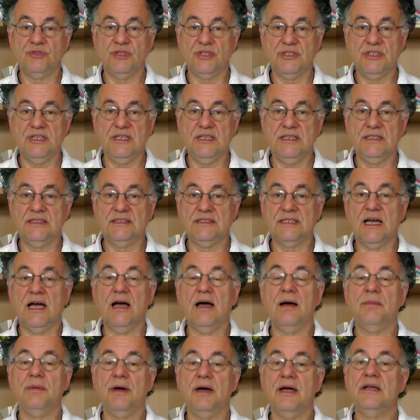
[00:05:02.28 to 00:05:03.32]
unter denen ich
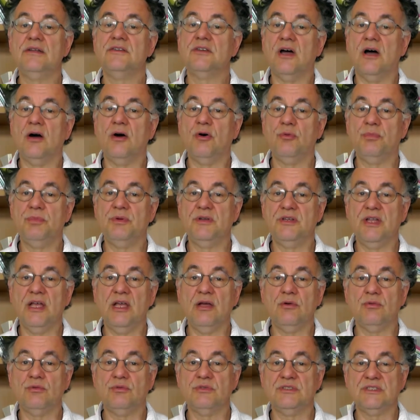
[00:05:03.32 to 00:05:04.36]
arbeite, auch
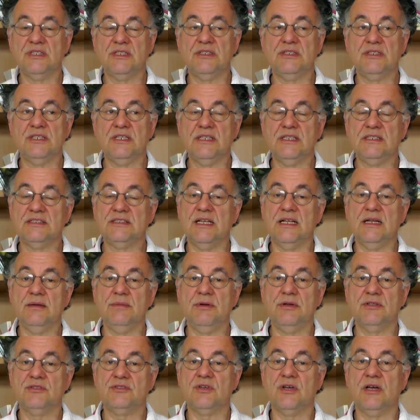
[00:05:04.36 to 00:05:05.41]
Bedingungen sind, die ich
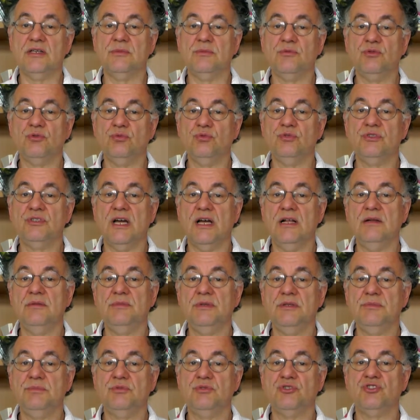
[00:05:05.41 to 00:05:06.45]
selber zu einem Gutteil
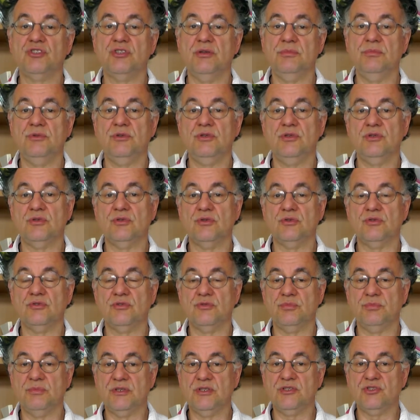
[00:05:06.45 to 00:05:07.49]
mitbestimmen
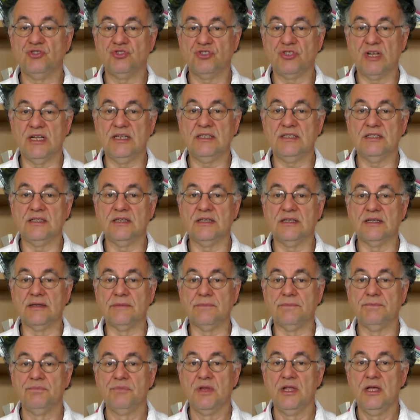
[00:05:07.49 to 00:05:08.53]
und mitgestalten
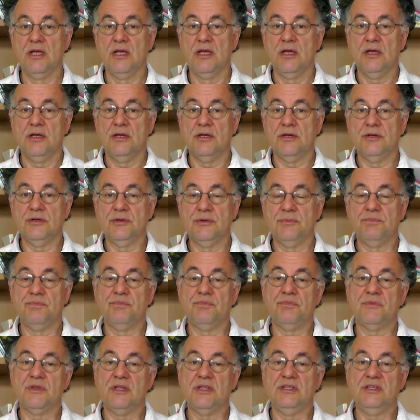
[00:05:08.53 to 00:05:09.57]
kann.
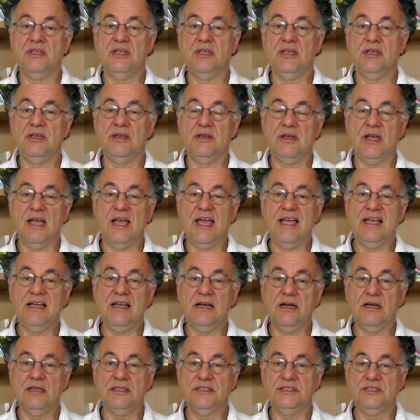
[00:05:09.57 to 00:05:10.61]
Ähm, je
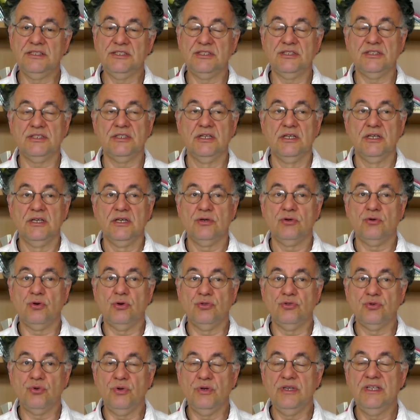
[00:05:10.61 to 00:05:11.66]
enger ich
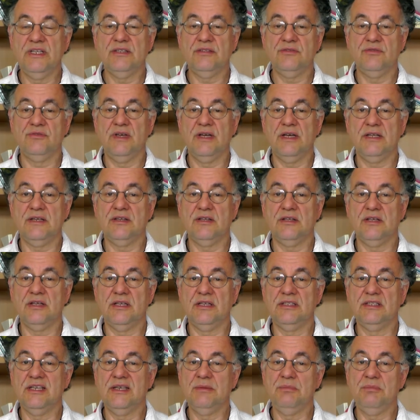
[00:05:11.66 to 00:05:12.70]
kontrolliert werde,
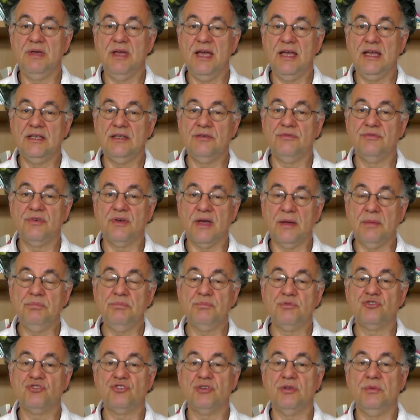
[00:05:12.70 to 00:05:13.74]
je mehr ich
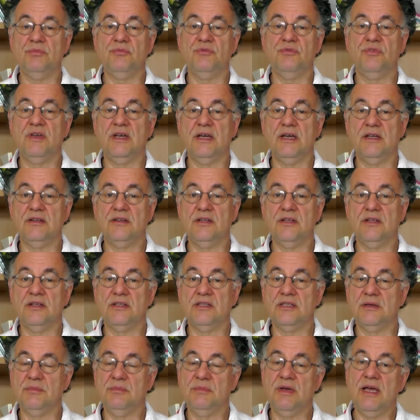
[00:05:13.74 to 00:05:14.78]
fremdbestimmt werde,
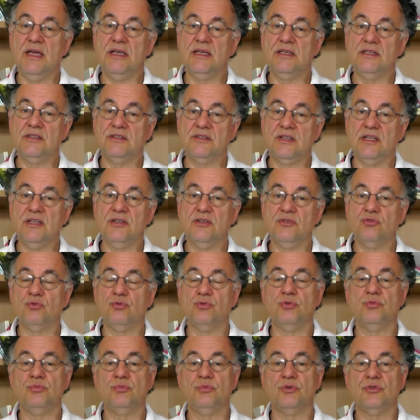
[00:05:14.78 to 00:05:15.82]
je mehr ich Dinge
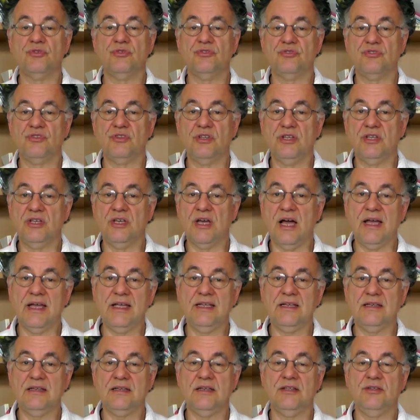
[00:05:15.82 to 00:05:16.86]
tun muss, die
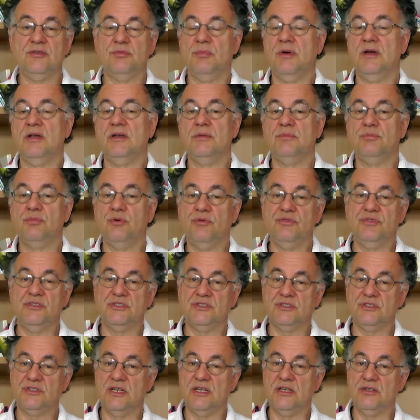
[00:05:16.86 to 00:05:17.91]
eigentlich meinem
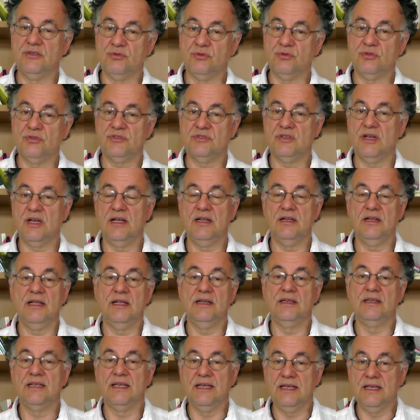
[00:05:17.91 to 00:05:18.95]
professionellen Urteil
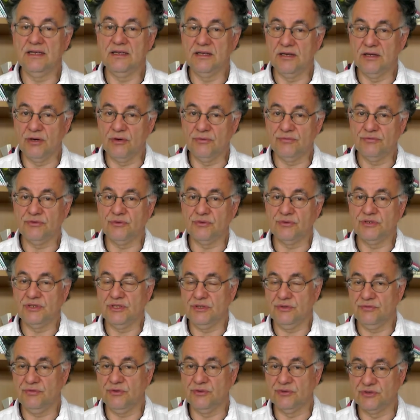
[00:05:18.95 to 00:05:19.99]
entgegenlaufen und
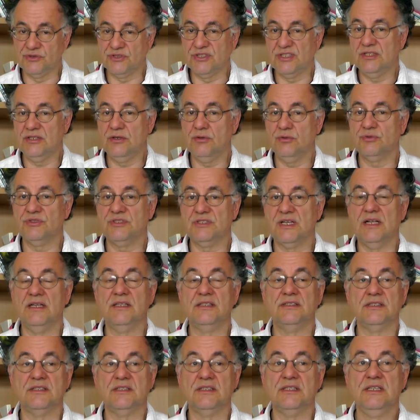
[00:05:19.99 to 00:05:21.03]
die ich für sinnlos
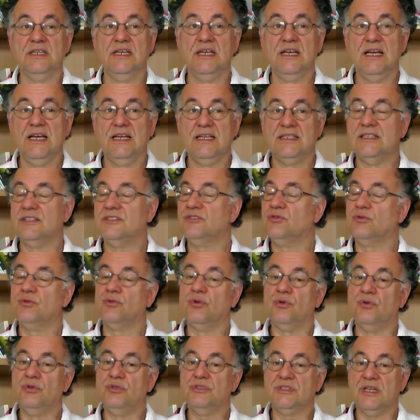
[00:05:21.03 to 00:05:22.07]
halte, desto
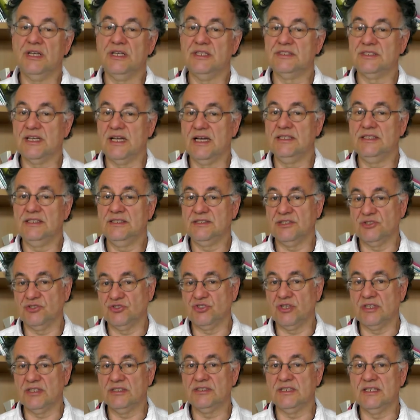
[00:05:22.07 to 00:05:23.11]
größer ist eigentlich
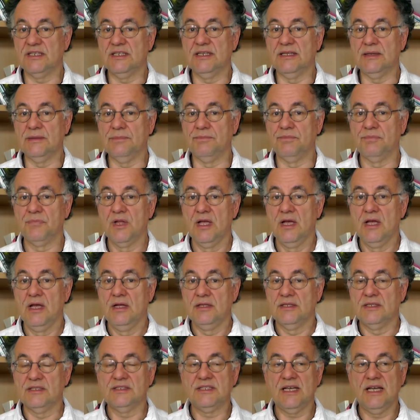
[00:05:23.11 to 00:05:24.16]
das Stresserleben.
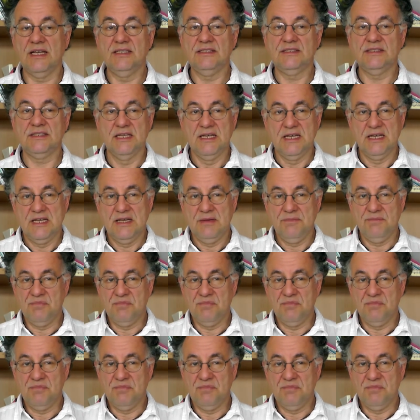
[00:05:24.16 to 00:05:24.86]
Das heißt,